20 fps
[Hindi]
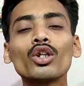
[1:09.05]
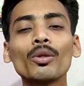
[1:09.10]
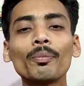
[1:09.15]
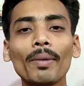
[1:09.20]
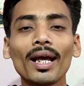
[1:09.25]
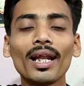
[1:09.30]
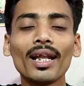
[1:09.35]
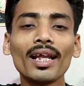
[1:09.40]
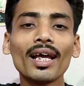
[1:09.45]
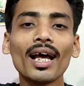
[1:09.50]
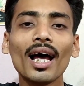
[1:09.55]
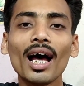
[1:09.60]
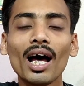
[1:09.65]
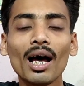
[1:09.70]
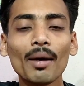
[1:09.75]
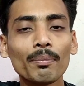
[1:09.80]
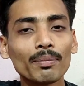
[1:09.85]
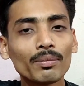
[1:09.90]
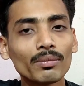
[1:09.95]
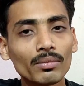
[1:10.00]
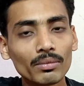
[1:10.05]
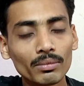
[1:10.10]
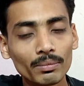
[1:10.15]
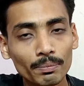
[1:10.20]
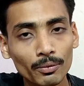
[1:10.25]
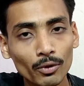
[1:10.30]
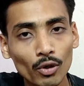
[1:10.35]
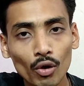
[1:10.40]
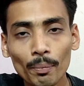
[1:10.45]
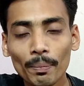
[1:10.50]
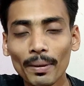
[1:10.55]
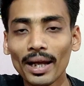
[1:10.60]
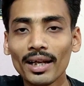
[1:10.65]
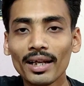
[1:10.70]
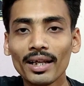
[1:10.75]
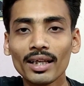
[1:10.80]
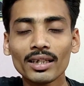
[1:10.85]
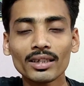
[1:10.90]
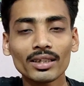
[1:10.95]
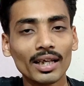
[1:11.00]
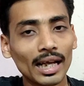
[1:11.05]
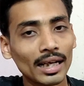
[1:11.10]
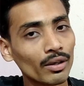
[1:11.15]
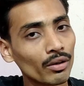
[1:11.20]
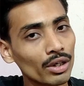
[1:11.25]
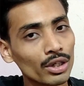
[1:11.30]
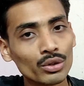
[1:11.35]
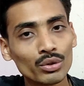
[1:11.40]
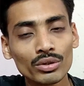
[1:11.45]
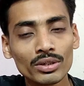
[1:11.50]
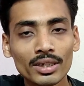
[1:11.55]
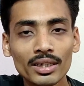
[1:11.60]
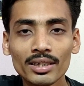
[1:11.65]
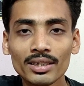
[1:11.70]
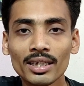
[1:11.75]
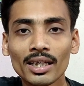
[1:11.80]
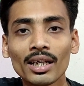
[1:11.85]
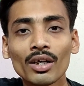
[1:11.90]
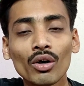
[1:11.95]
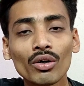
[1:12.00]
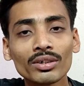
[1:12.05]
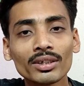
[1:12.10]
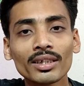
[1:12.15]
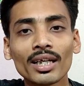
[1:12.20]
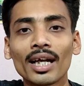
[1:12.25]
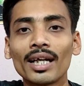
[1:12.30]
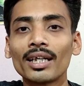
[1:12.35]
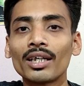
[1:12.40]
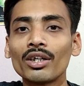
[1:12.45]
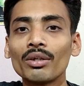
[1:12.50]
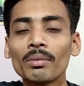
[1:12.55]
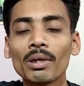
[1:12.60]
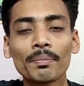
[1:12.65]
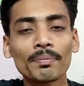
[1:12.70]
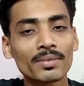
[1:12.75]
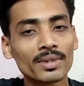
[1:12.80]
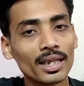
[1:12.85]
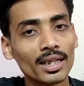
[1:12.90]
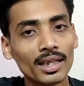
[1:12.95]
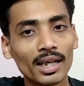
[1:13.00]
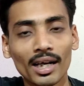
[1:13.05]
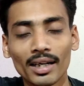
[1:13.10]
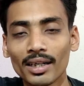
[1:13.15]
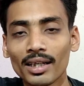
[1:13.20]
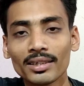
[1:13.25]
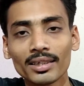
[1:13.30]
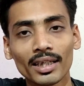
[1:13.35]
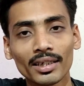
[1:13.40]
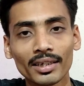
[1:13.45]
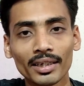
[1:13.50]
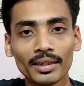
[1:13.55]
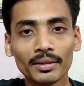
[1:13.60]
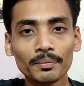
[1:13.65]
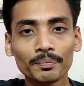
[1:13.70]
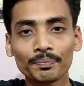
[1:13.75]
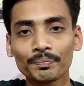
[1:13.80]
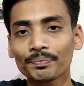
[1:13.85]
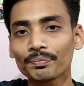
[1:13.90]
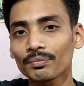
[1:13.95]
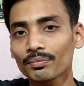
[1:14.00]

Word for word: तो पहले आपको पहले कैटेगरी चूज़ कीजिए कि कौन से कैटेगरी में आप सेल करना चाहते हैं